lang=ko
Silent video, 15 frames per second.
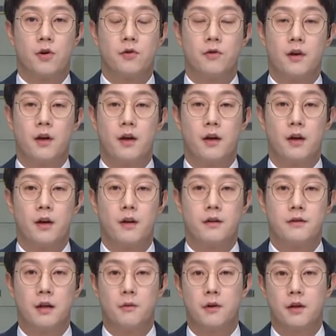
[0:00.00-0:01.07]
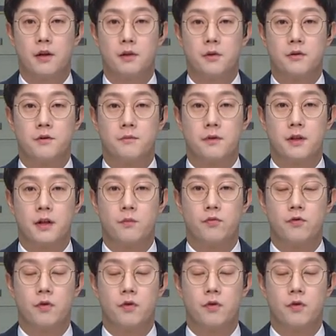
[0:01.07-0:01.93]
경계해야 할 상황이 됐습니다.